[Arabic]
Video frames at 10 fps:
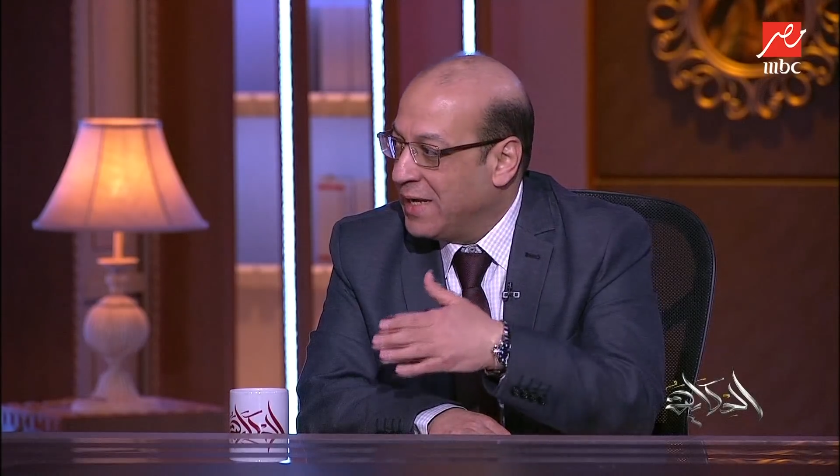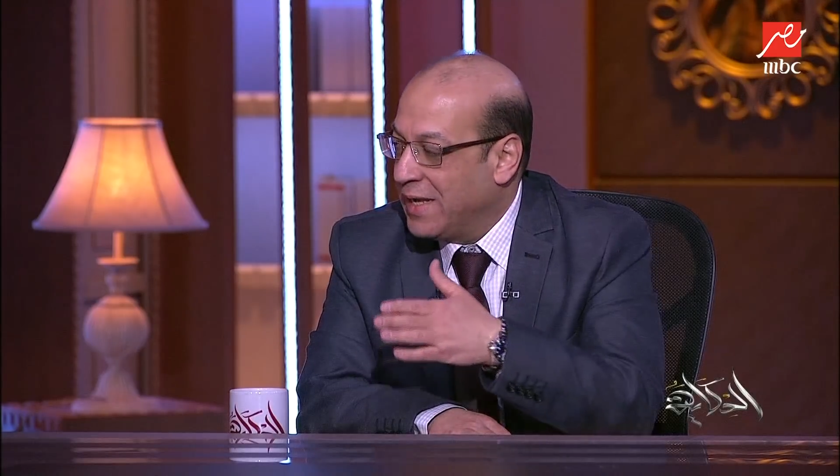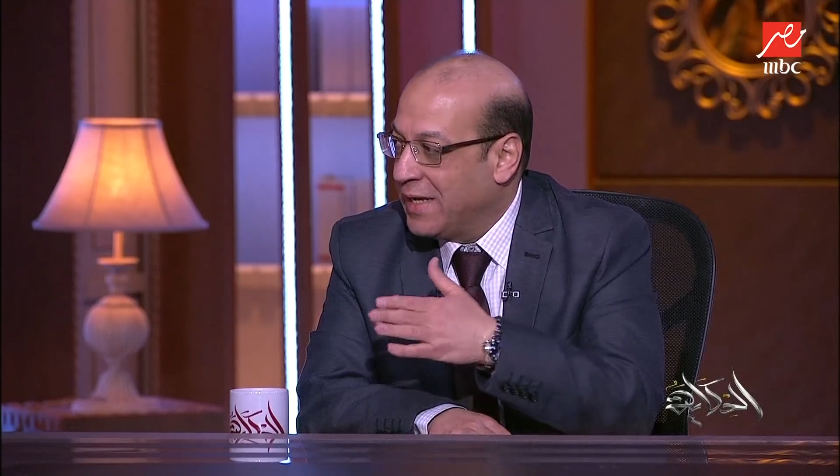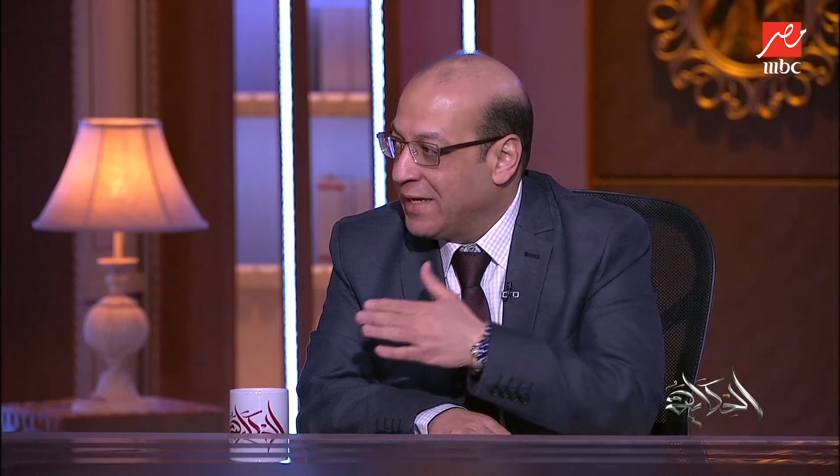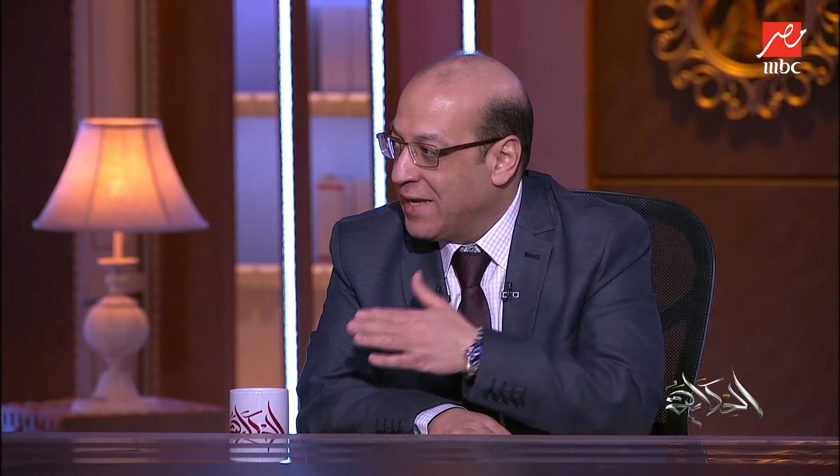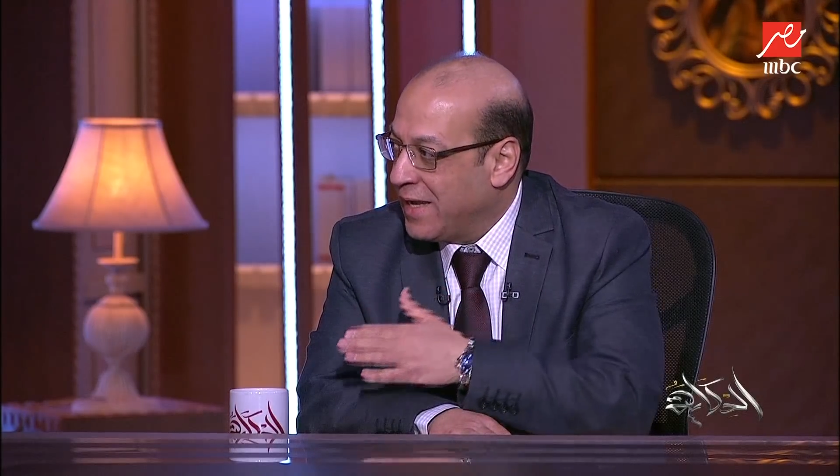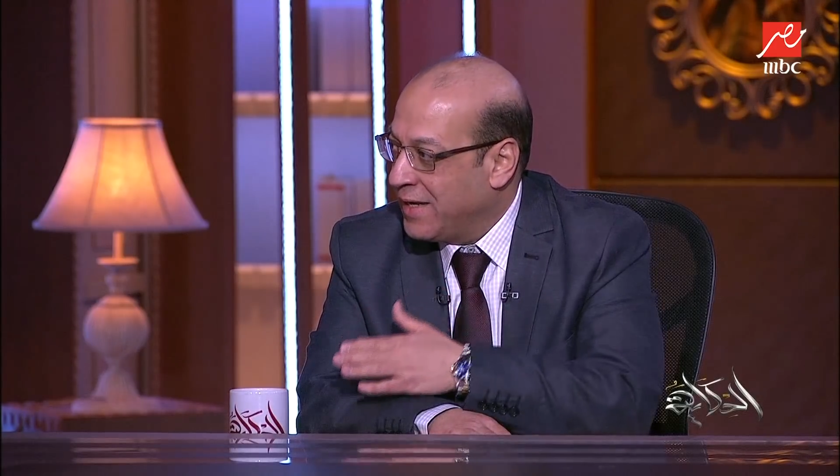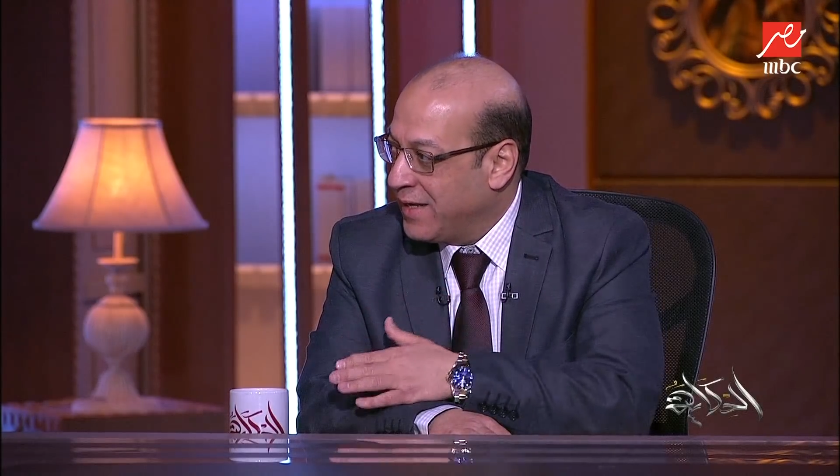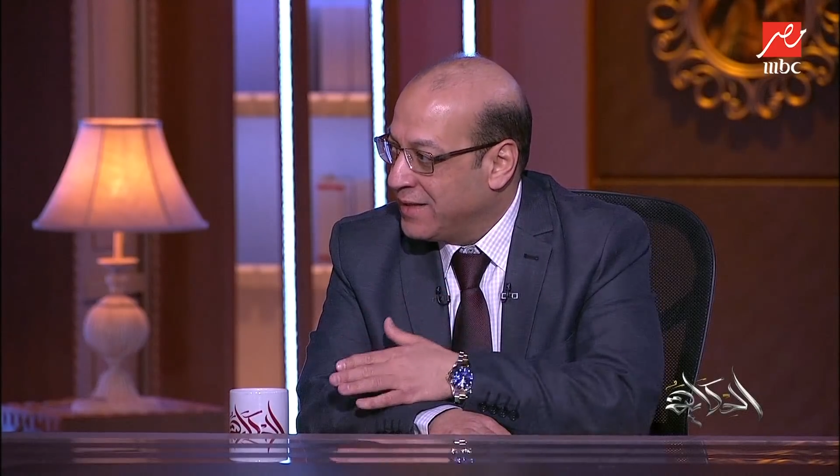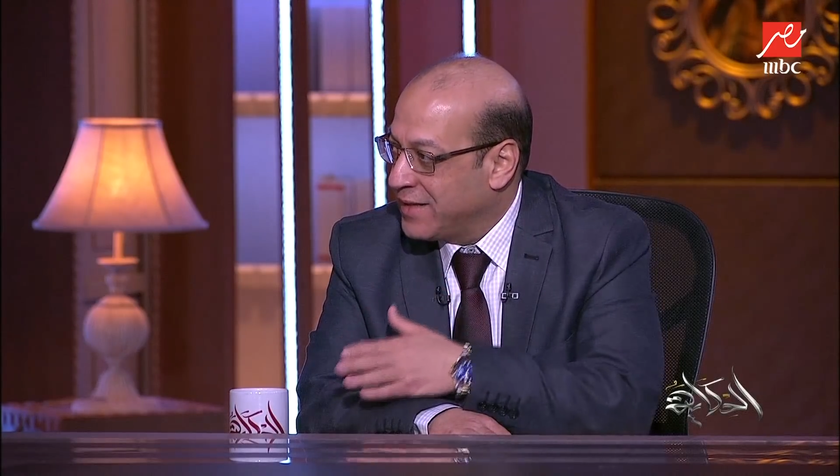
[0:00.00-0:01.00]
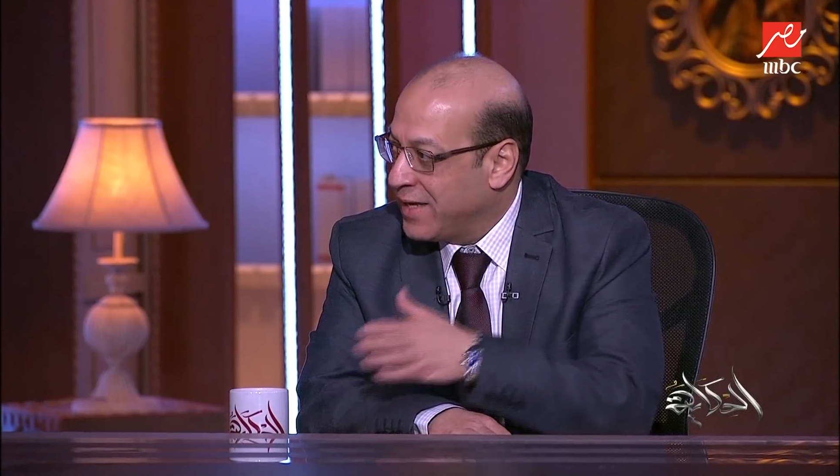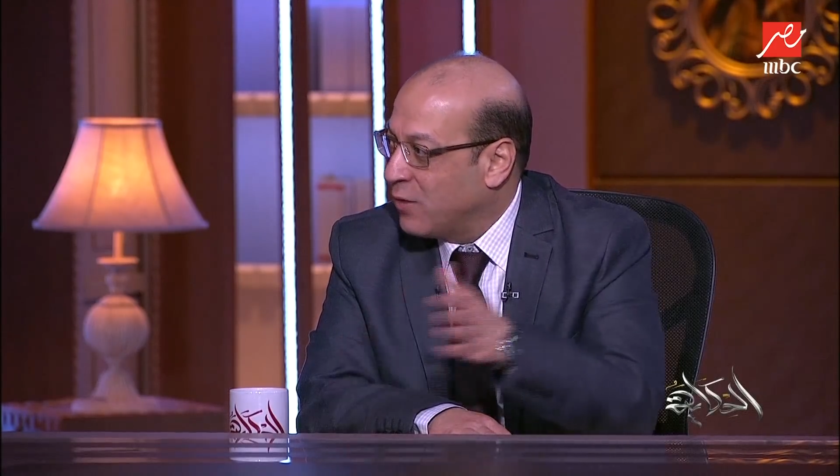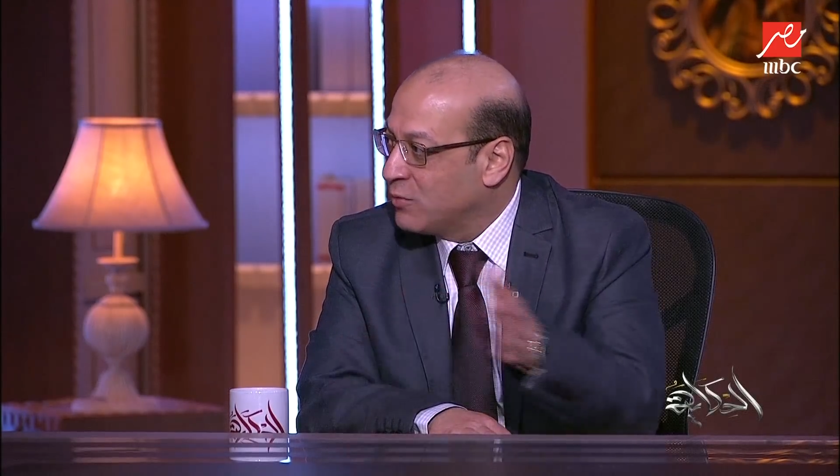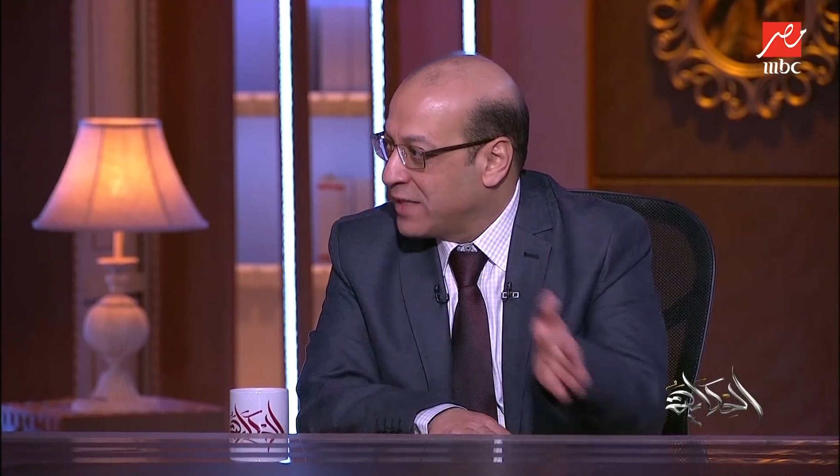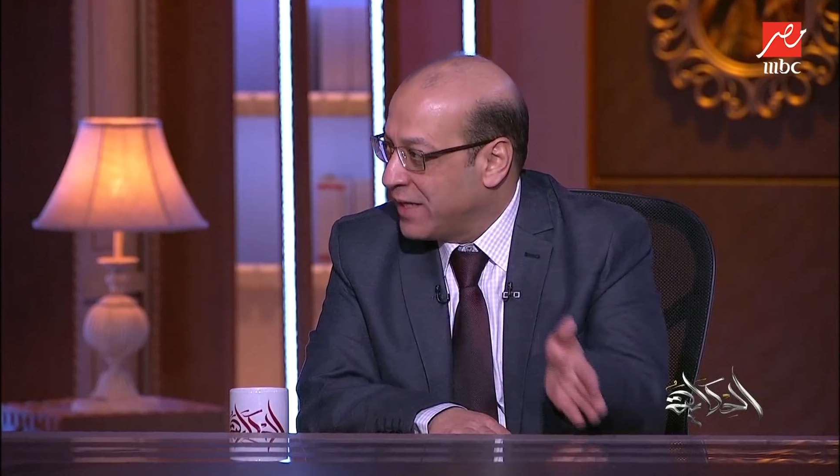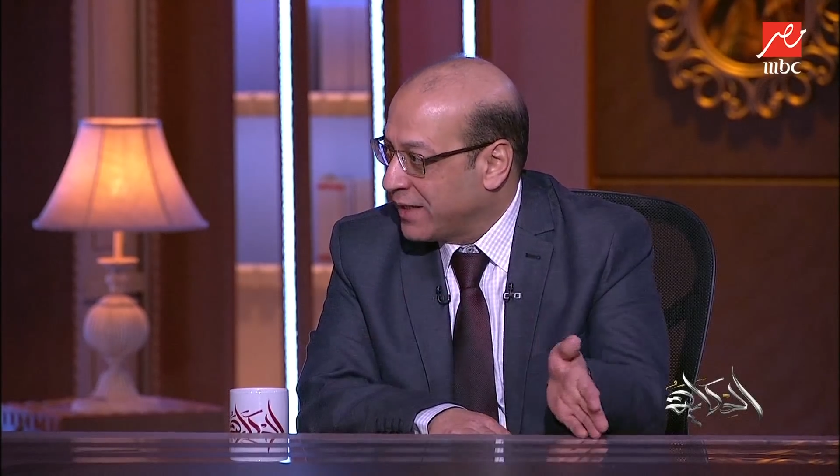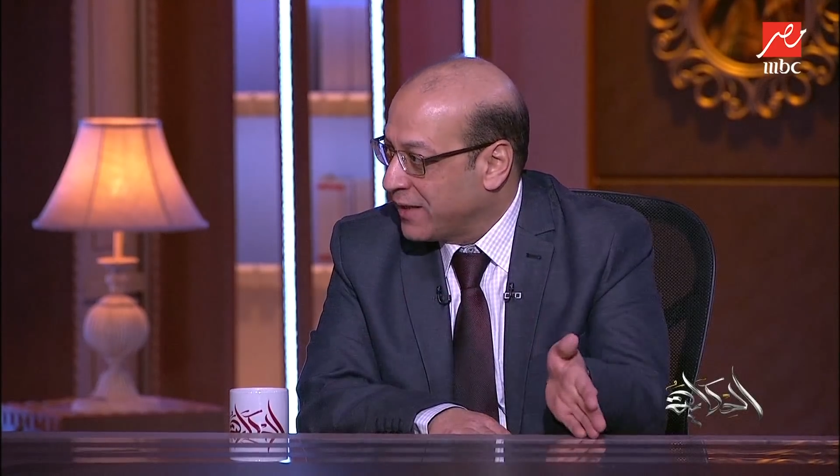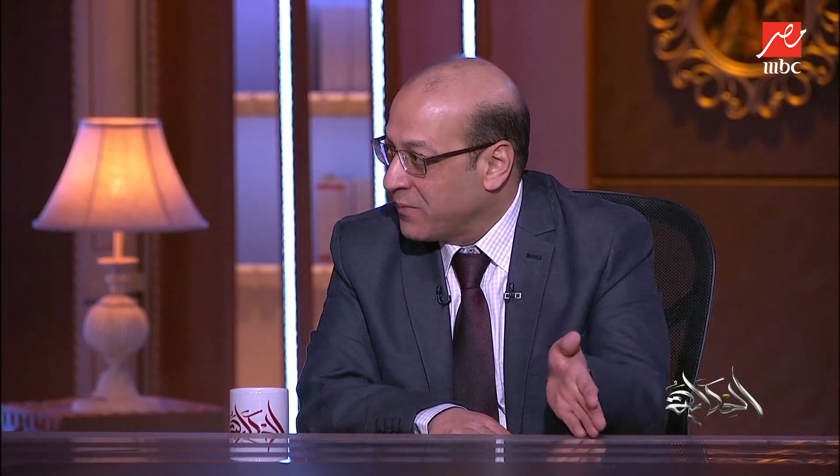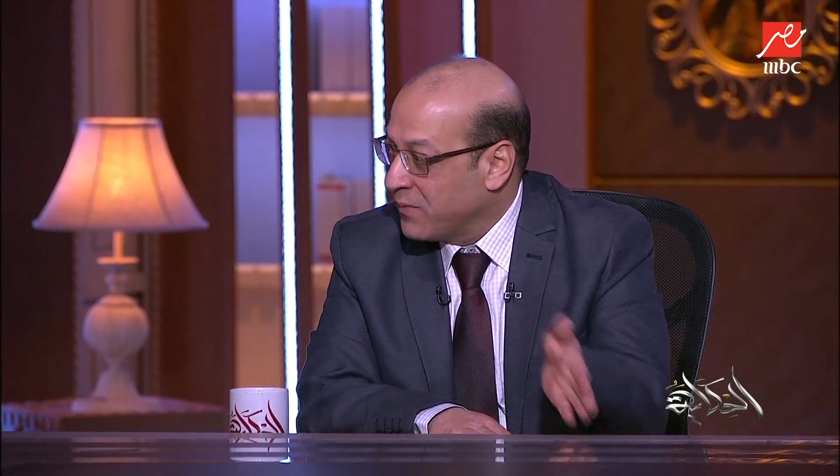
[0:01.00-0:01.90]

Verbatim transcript: لا غنى عن هذا او ذاك